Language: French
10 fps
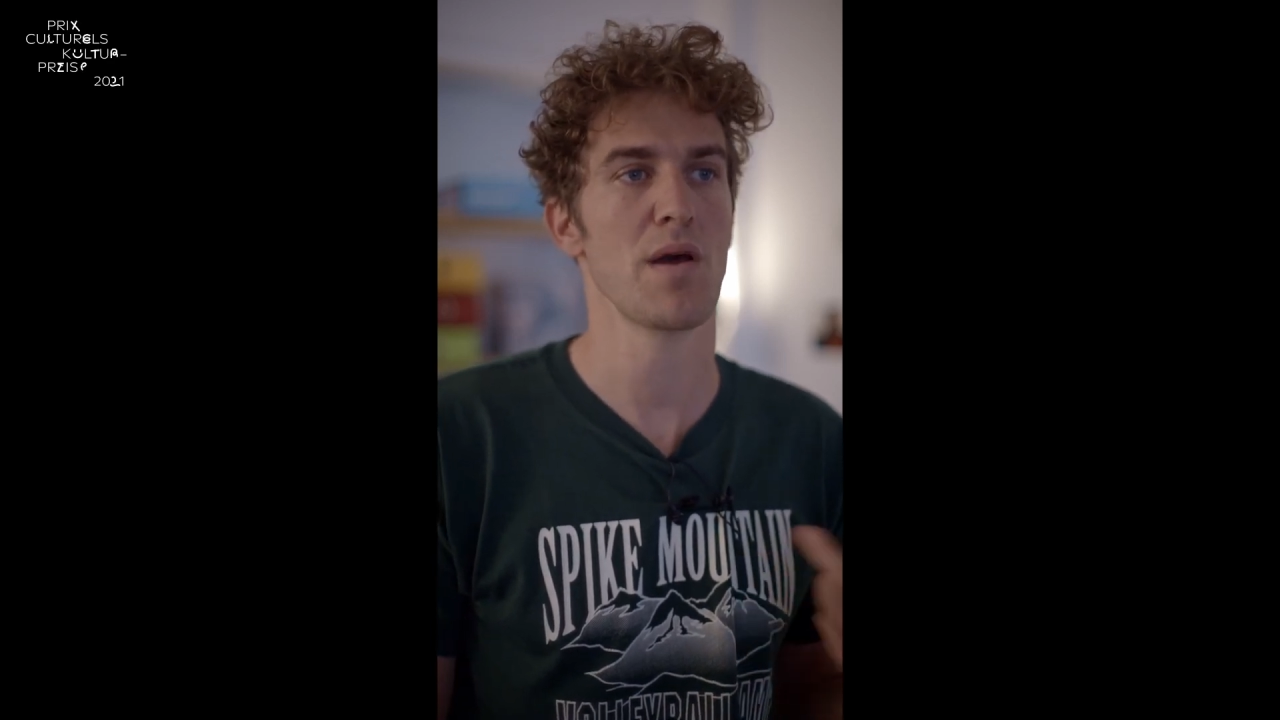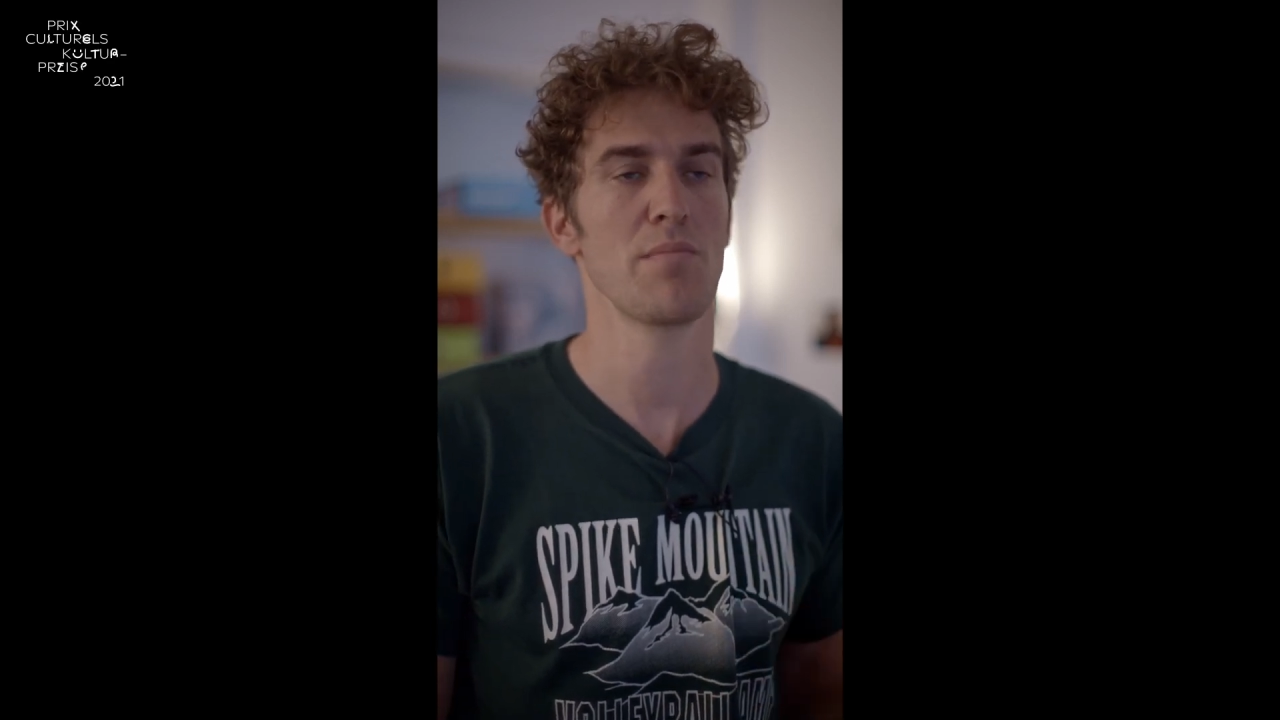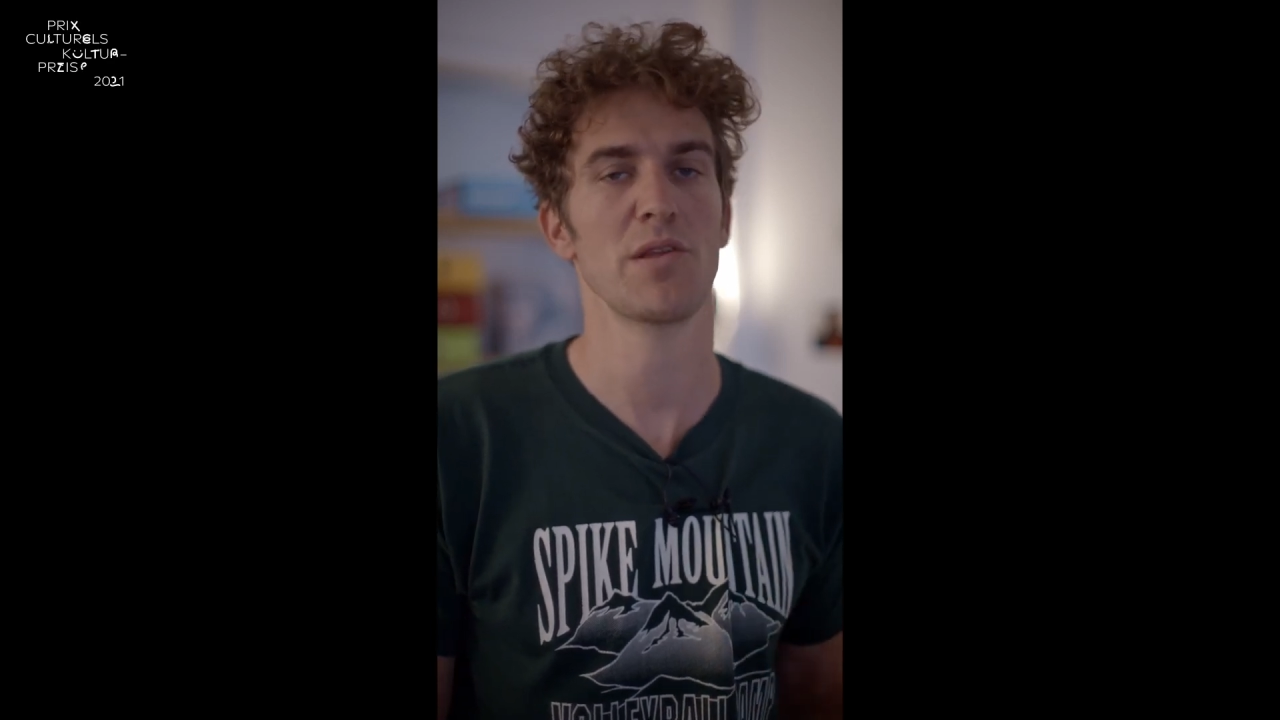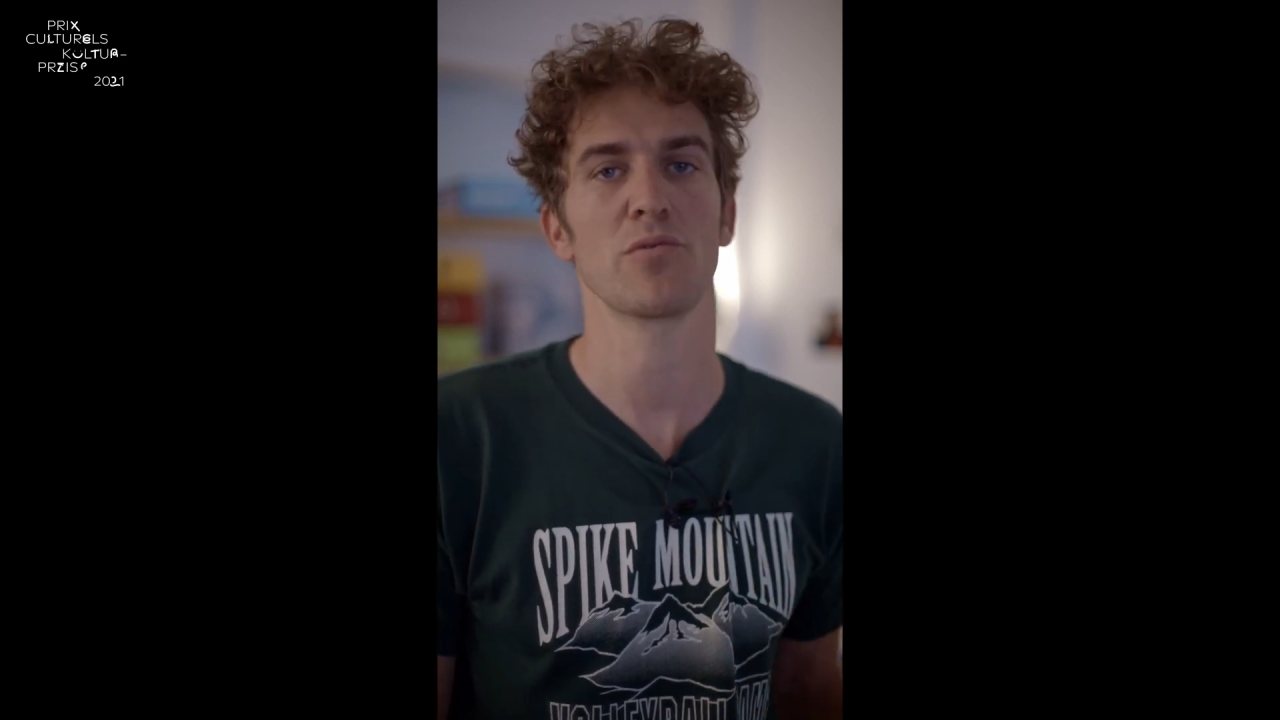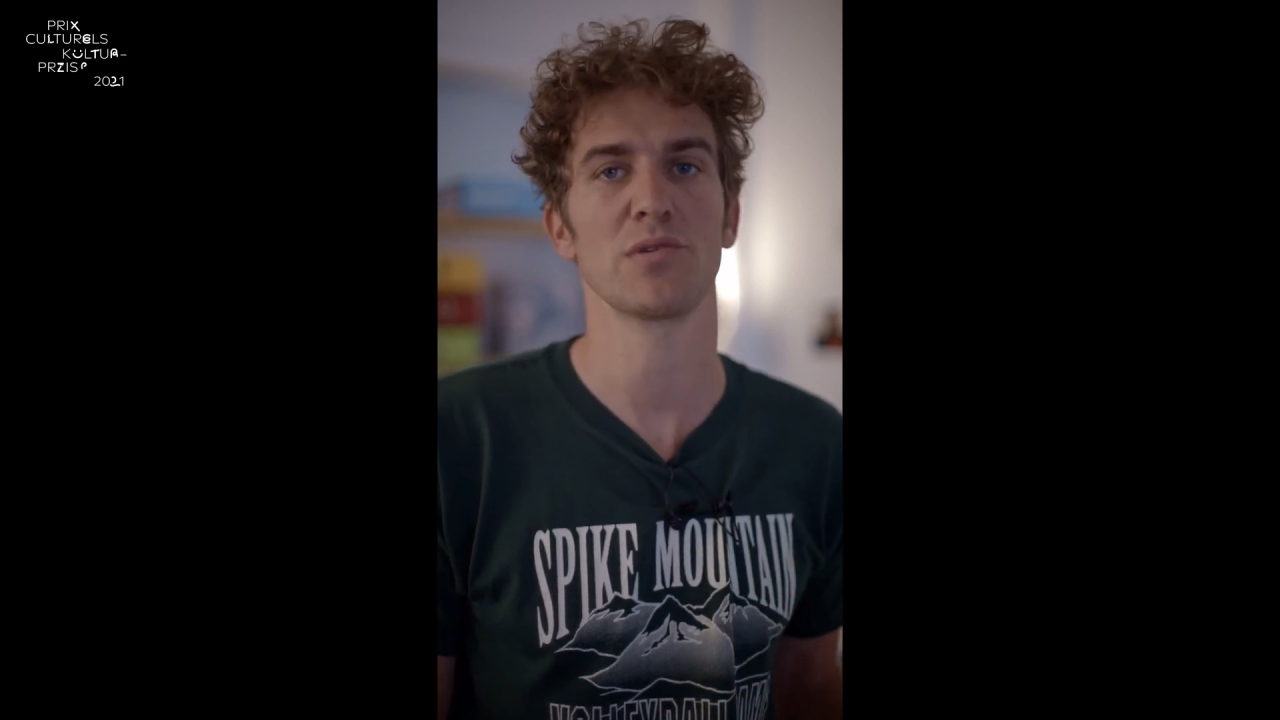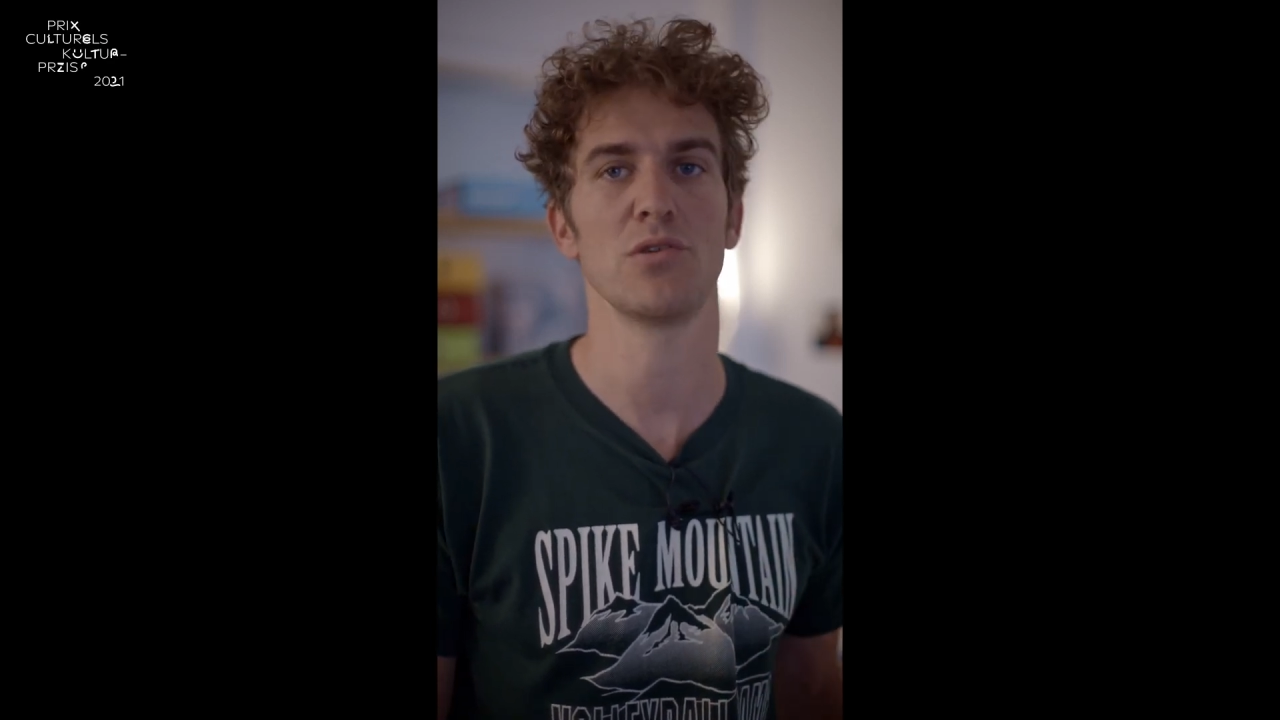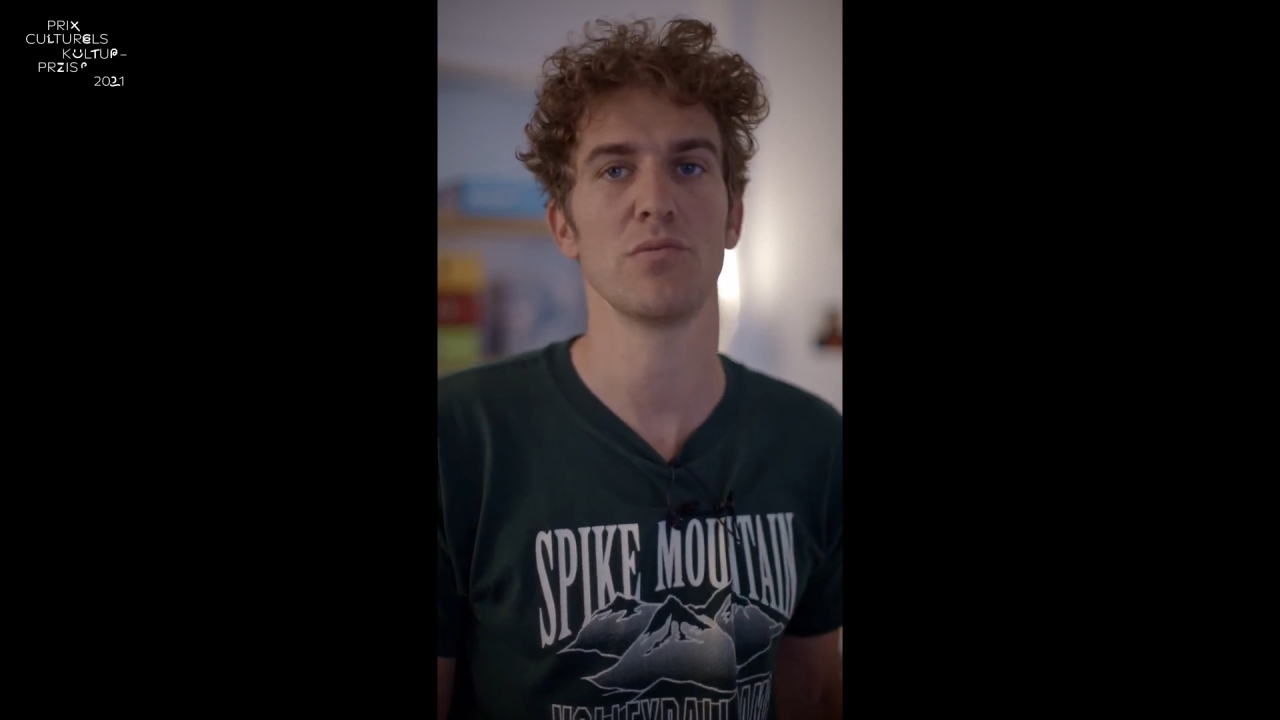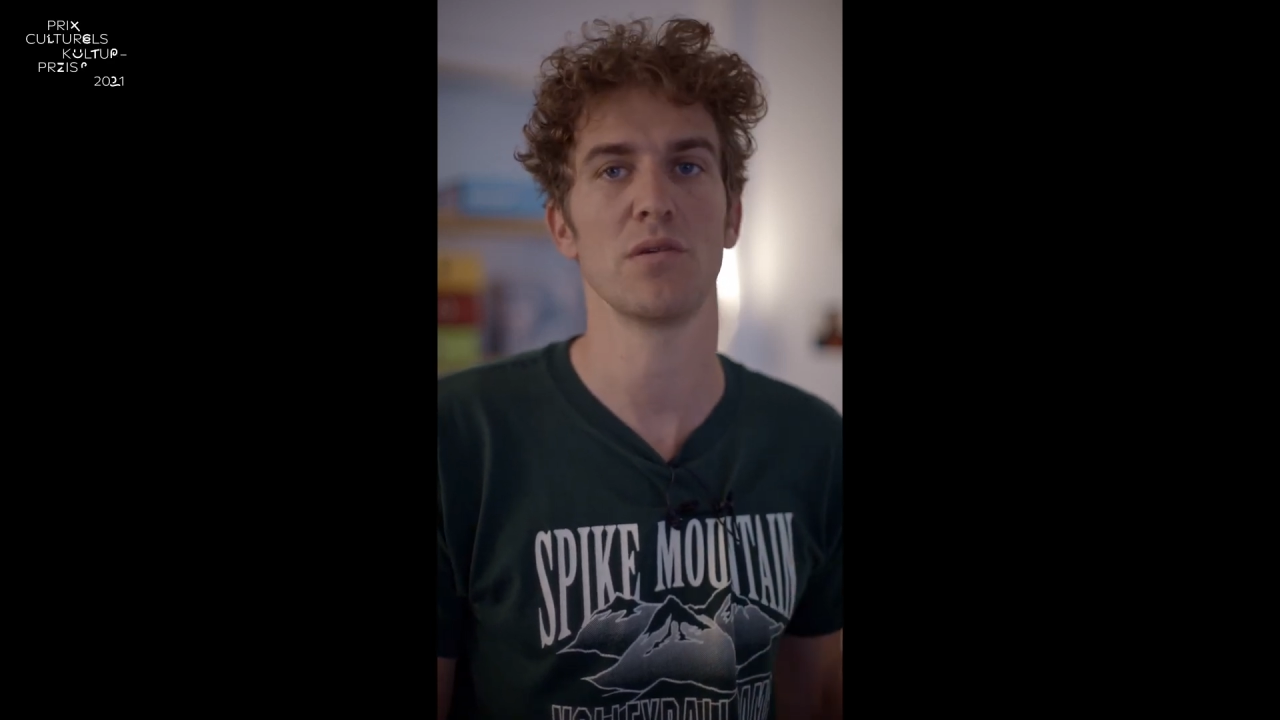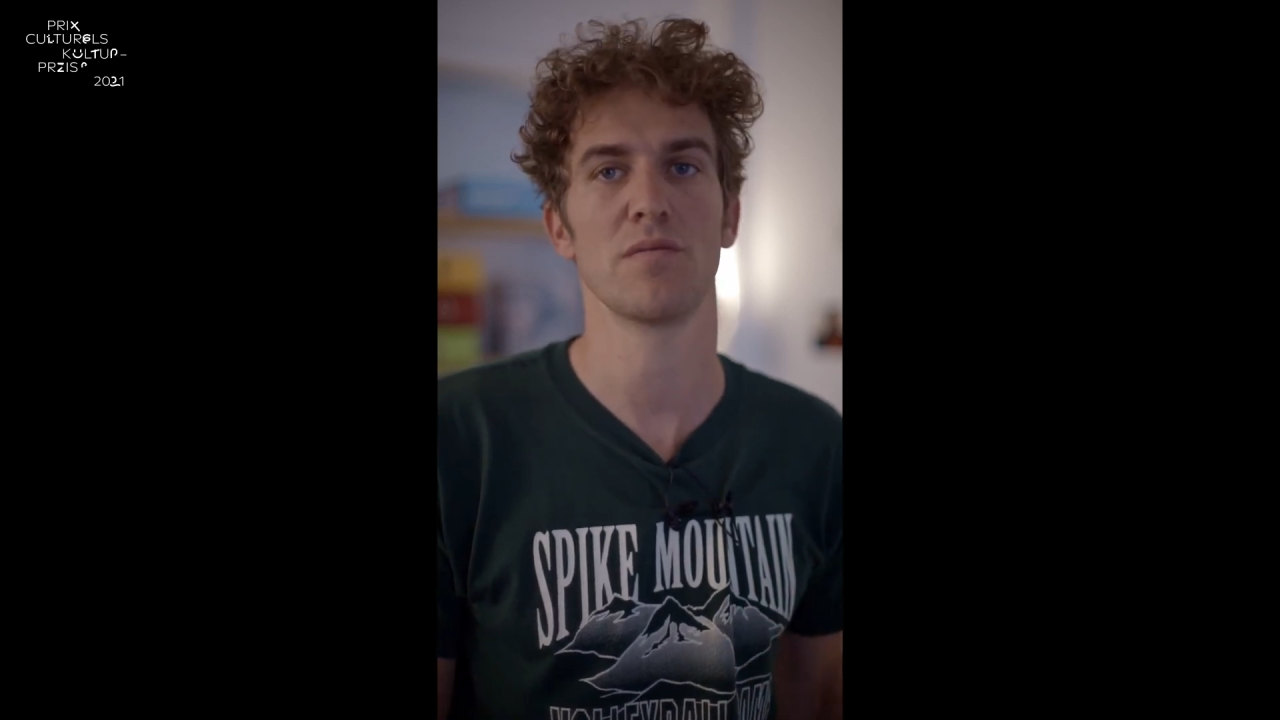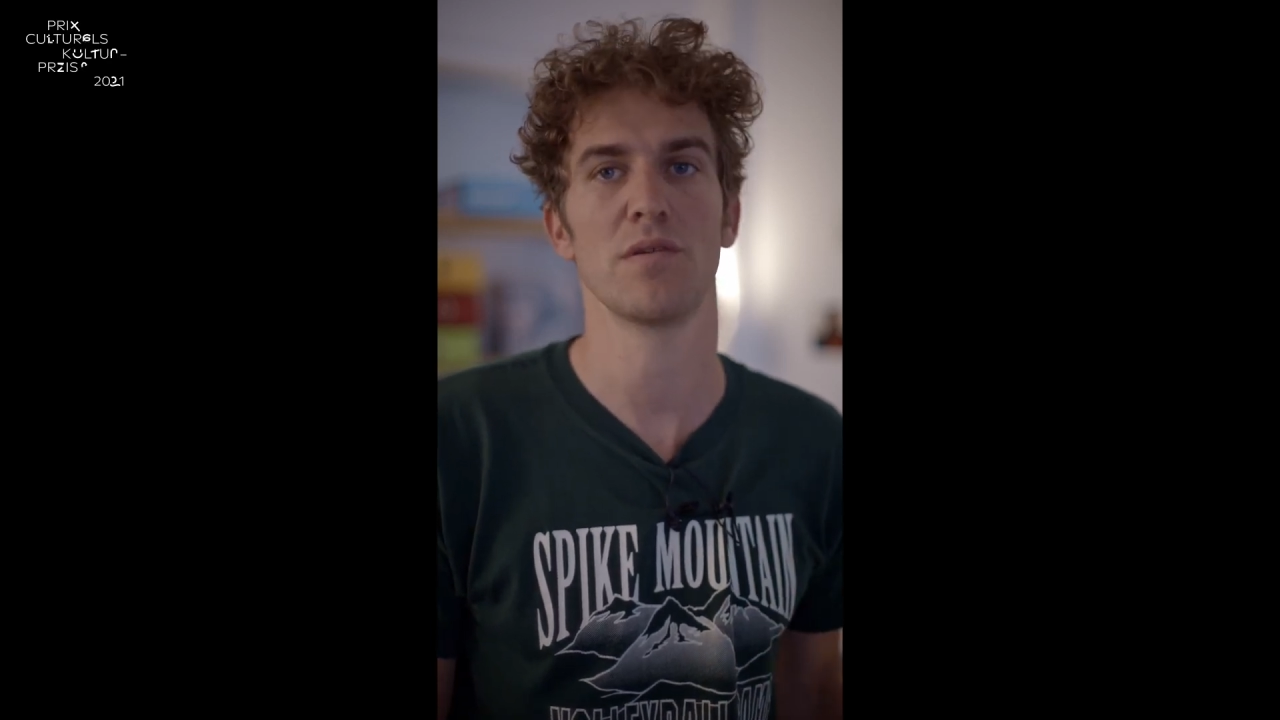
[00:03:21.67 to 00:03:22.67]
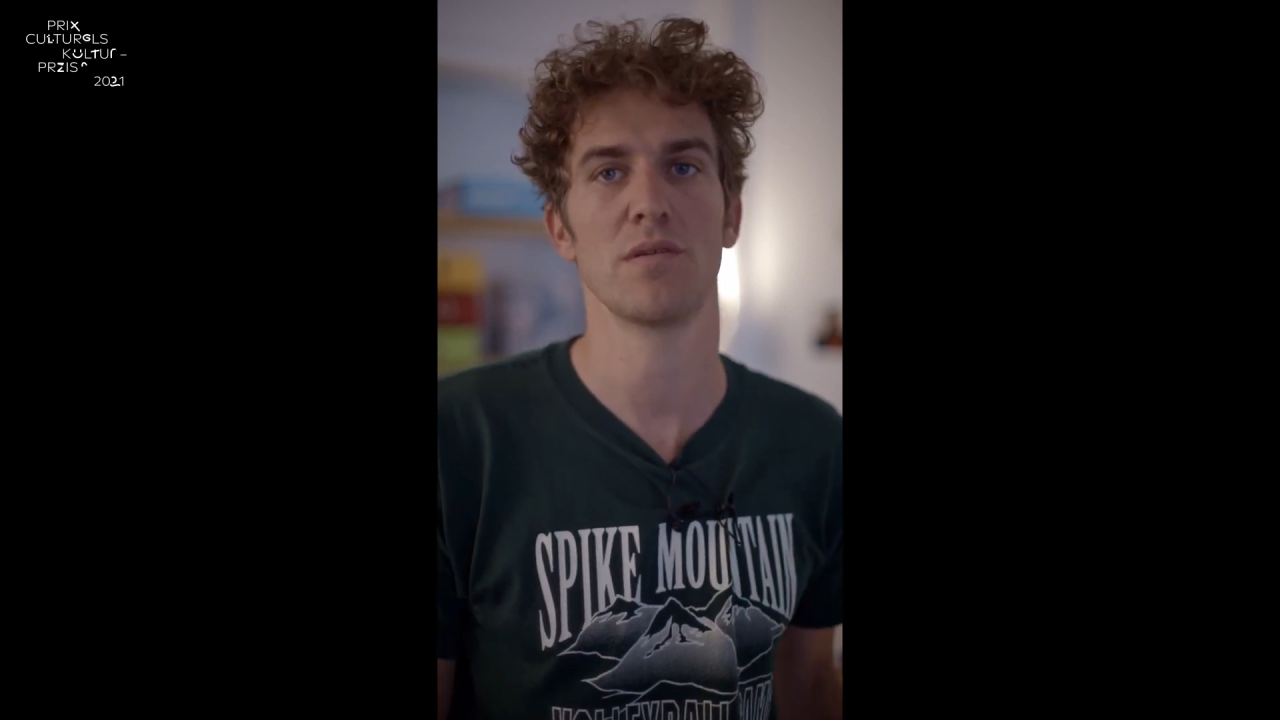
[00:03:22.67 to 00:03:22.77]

permet de continuer en